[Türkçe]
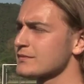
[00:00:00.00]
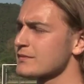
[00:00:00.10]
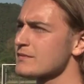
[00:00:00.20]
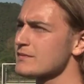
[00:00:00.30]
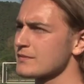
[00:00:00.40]

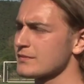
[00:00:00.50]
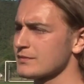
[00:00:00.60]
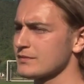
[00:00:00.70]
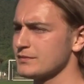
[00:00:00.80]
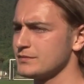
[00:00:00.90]
neler
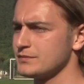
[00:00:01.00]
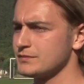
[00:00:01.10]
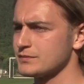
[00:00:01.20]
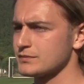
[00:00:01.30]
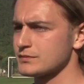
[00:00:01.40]
yaşadın? E, o
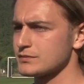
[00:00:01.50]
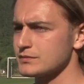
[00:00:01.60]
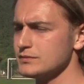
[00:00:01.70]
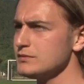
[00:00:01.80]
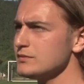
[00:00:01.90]
dönemden
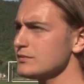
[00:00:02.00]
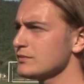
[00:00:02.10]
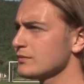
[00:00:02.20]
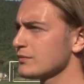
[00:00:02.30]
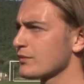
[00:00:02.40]
bize biraz
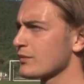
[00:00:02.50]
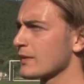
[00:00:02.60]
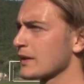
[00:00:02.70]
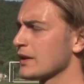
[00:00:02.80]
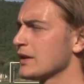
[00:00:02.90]
bahsedebilirsen.
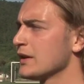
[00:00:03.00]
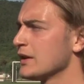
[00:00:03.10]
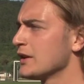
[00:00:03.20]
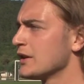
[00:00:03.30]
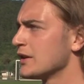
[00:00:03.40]

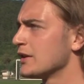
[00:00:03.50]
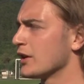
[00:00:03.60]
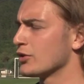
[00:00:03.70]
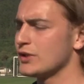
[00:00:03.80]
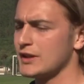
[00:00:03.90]

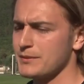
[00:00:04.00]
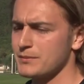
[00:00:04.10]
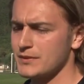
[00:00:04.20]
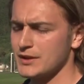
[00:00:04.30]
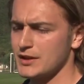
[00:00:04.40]
Ya o
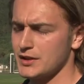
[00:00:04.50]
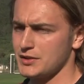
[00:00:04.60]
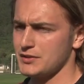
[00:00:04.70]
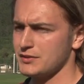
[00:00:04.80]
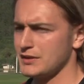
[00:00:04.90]
dönem
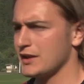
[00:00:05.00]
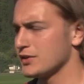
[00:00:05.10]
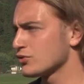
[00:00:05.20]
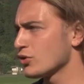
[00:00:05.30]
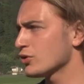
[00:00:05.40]
e,
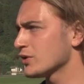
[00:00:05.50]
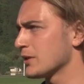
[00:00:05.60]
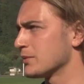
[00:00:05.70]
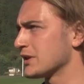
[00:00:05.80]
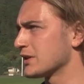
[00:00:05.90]
yani zordu
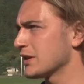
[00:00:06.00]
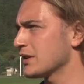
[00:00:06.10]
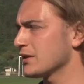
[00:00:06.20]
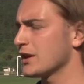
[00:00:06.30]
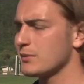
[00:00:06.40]
tabii ki
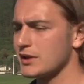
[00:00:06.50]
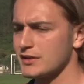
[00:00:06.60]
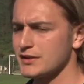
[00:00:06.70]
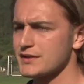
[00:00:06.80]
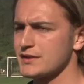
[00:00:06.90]
de
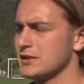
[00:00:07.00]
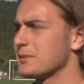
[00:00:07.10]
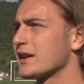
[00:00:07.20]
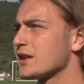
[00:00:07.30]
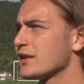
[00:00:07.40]
ama nasıl
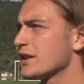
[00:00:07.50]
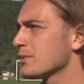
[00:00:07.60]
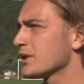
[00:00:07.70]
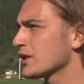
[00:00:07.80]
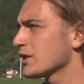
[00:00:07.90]
diyeyim yani
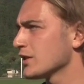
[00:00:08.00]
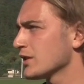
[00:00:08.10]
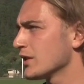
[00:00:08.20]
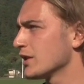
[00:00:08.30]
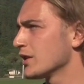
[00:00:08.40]
kader bana
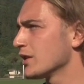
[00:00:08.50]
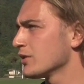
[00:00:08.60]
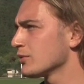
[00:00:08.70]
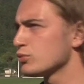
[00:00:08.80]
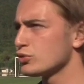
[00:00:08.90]
e,
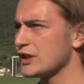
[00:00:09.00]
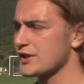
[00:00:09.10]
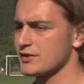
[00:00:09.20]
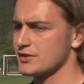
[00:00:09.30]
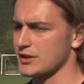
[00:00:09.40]
bunu
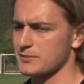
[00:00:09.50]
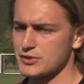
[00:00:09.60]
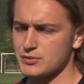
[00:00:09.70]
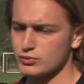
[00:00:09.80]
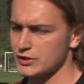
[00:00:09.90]

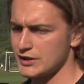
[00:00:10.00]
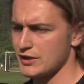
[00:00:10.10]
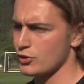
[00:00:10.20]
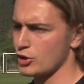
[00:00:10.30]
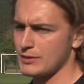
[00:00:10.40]
yaşatacakmış. Bunları
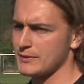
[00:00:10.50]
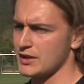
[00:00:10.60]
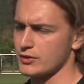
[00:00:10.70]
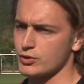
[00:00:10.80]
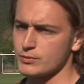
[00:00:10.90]
görmem
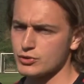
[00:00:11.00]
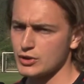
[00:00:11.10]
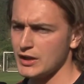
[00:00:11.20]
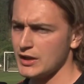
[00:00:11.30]
gerekiyormuş.